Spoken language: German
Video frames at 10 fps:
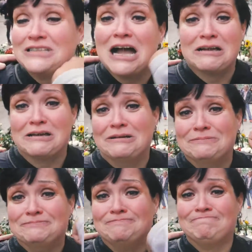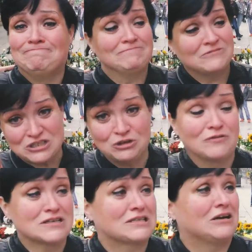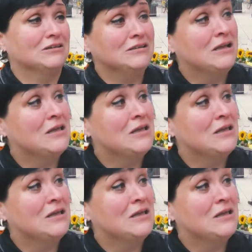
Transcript: Danke. Willst du noch was sagen?